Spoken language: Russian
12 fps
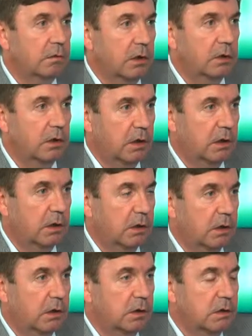эффект
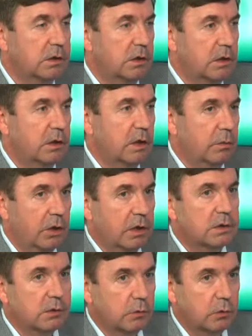для населения
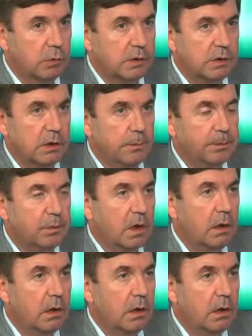Брянской области.